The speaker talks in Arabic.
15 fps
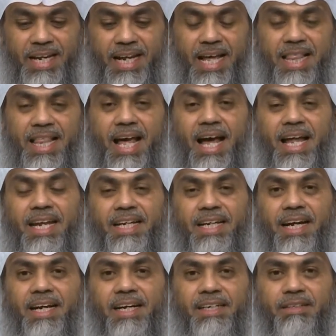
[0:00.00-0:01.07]

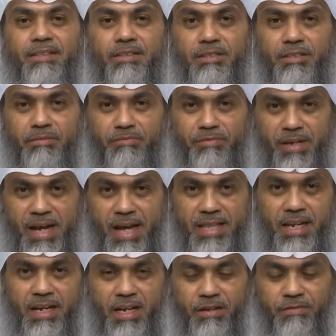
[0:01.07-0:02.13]
كذلك في
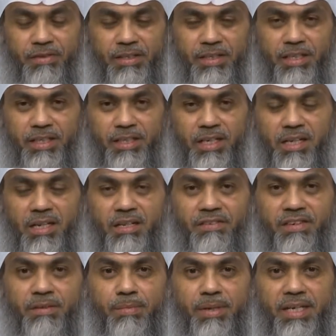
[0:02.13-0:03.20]
هذا الحلف الجديد الذي
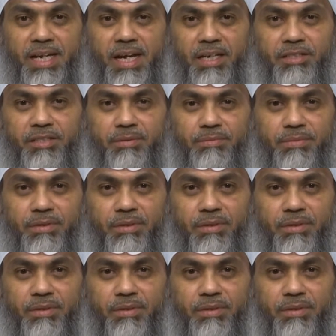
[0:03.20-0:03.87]
فيه بني هاشم